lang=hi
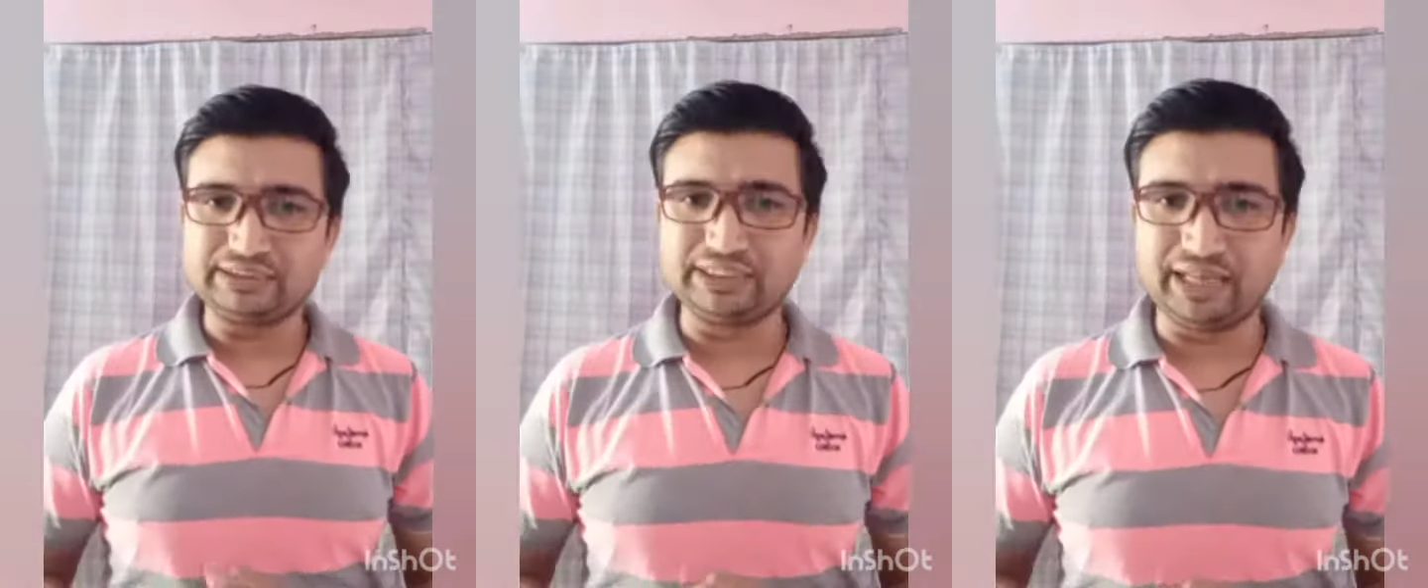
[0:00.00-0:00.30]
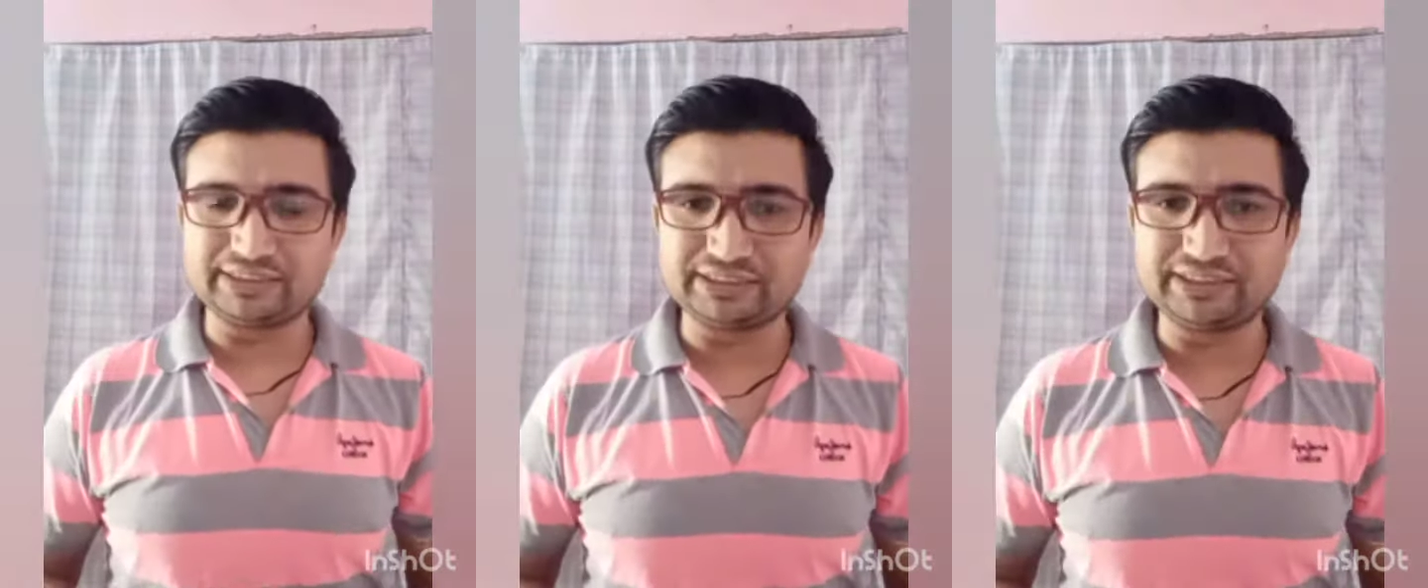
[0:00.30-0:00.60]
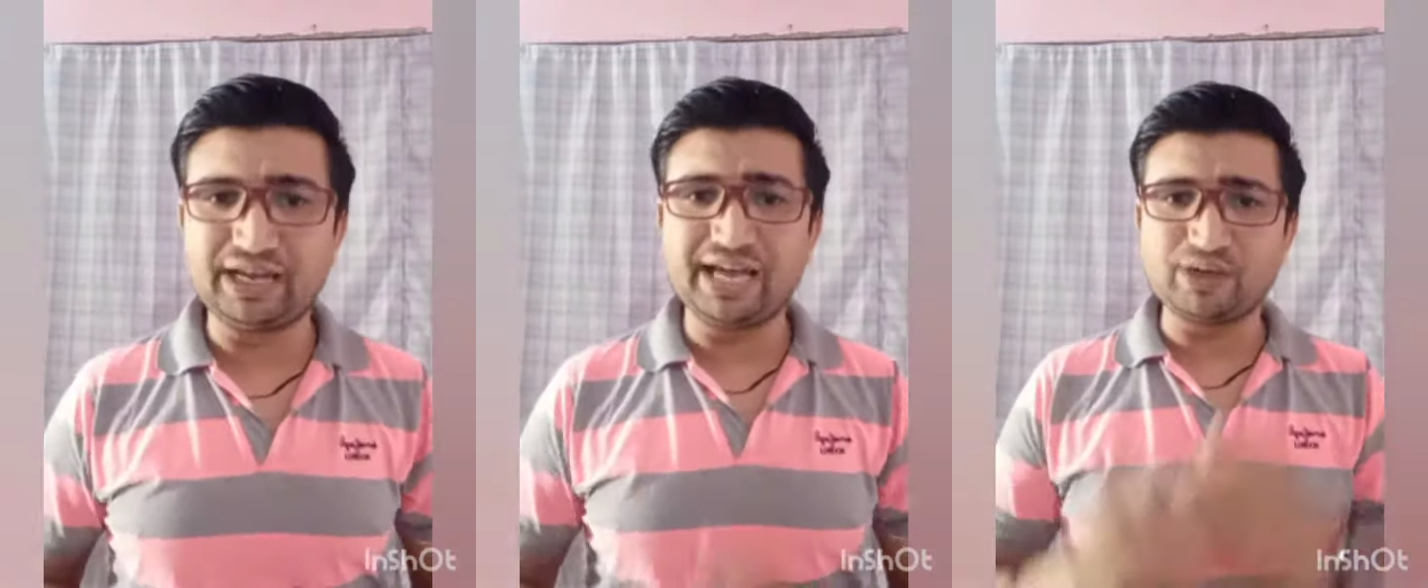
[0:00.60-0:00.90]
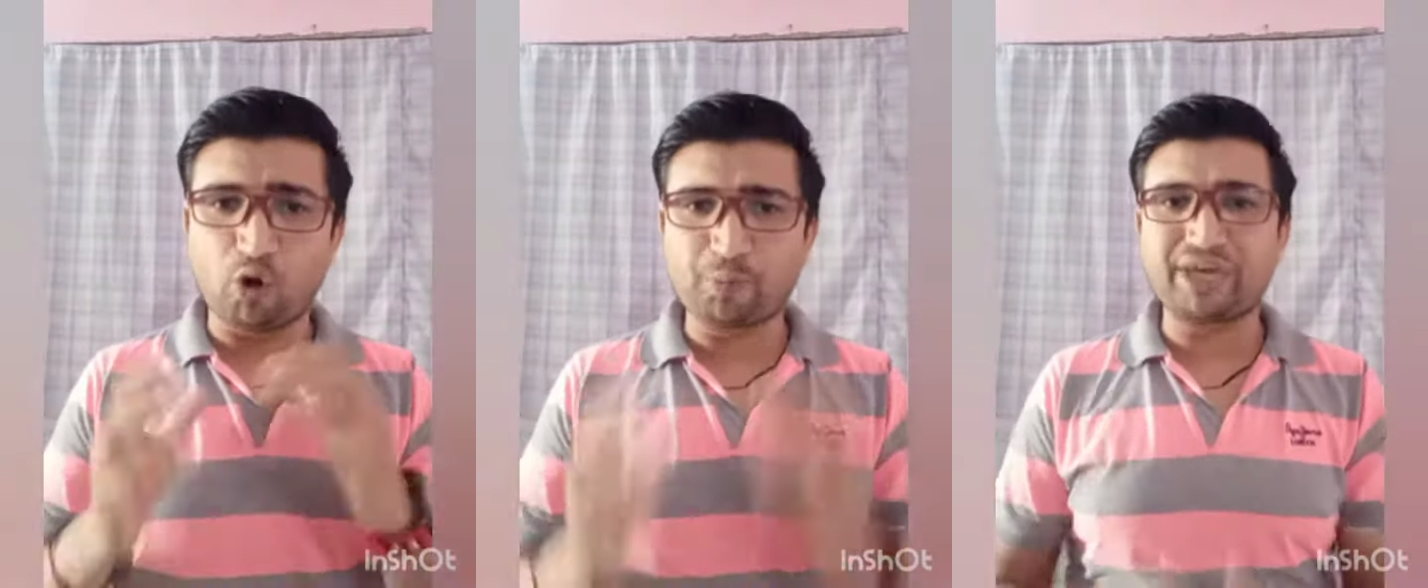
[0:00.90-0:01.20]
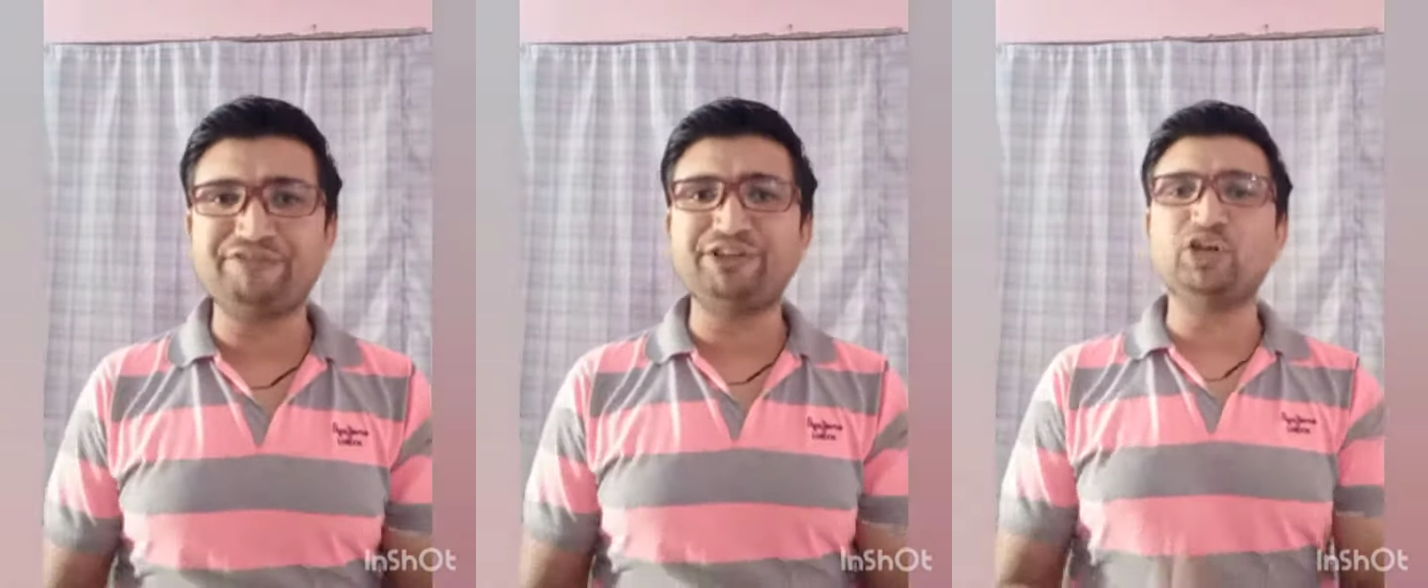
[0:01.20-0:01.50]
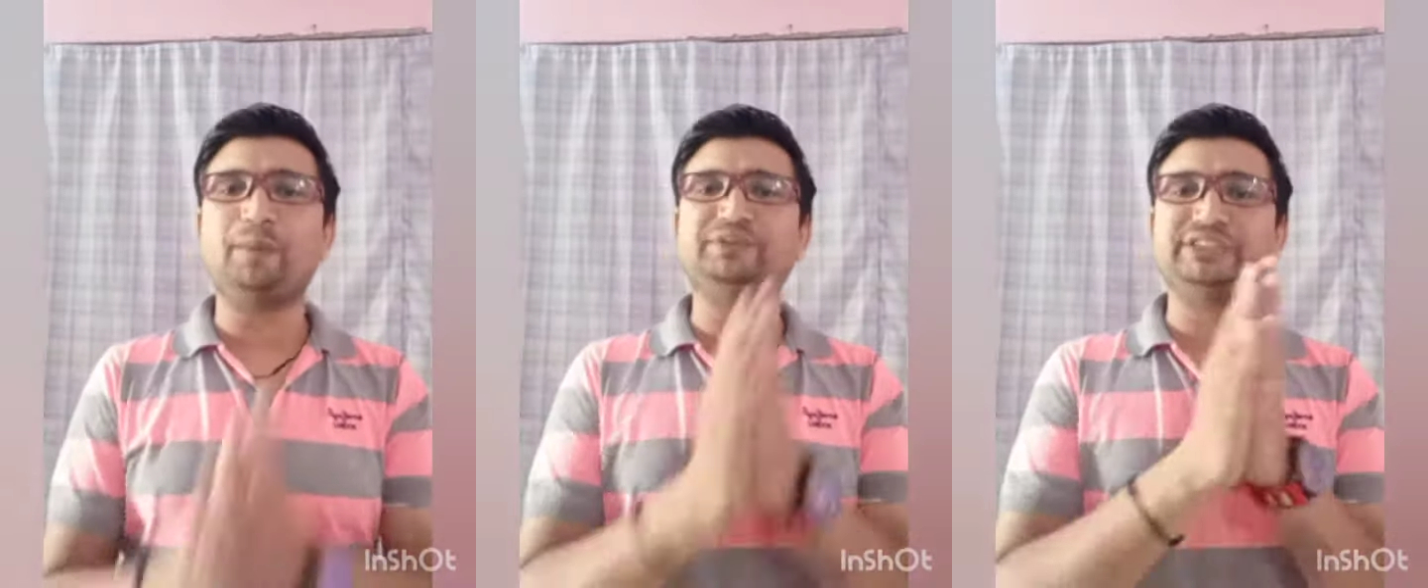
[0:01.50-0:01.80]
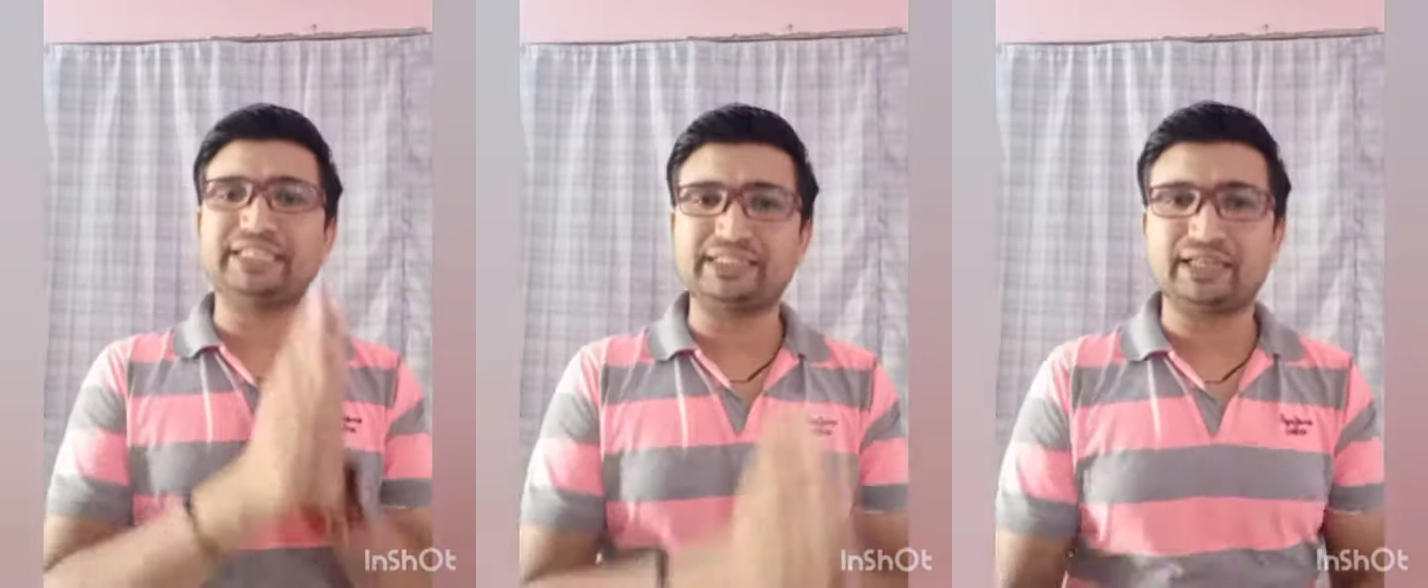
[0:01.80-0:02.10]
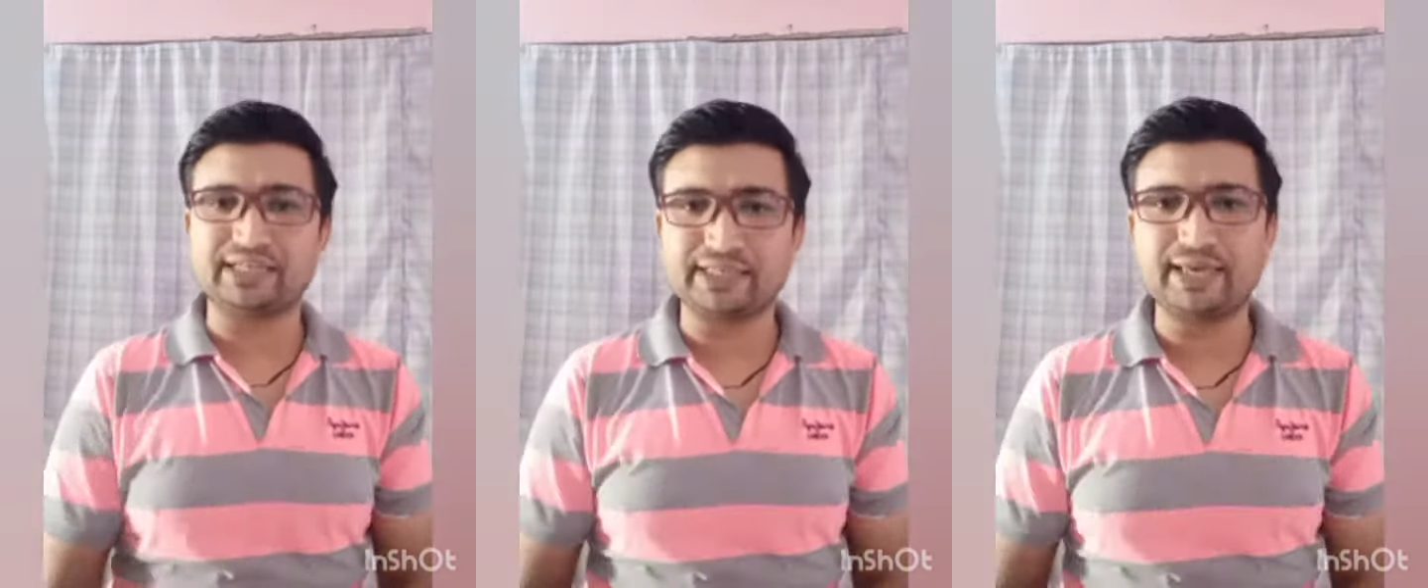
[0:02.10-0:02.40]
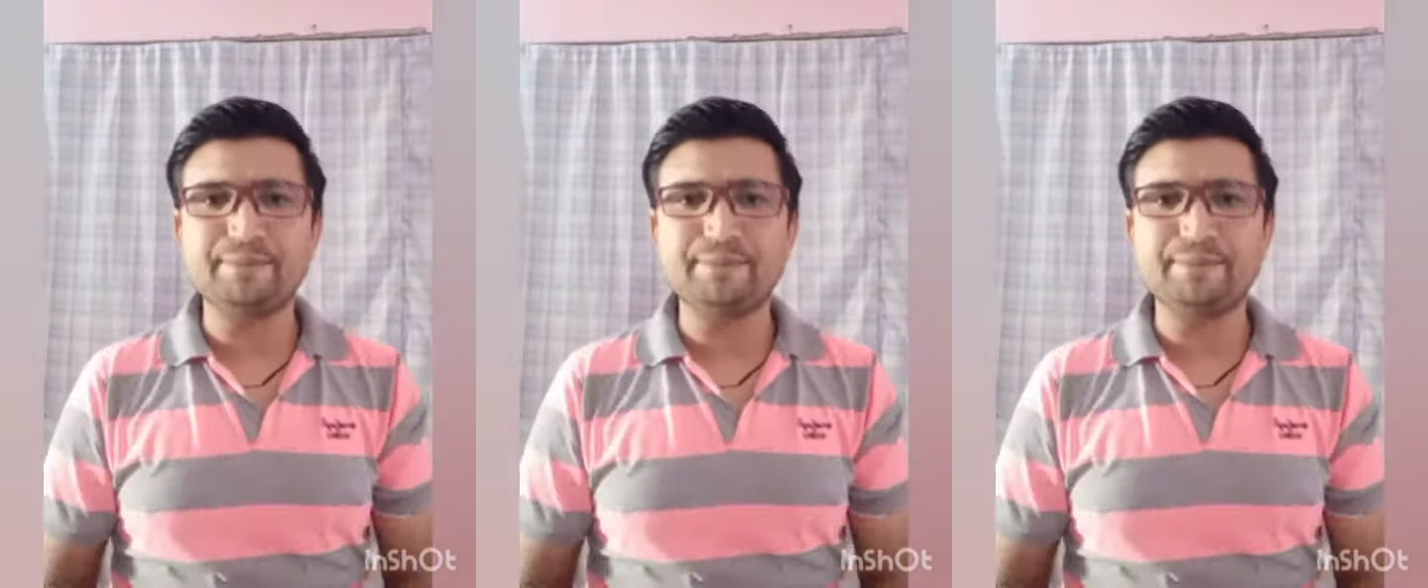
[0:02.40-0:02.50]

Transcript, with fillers: दिला दीजिए आई होप के वीडियो आप शेयर करेंगे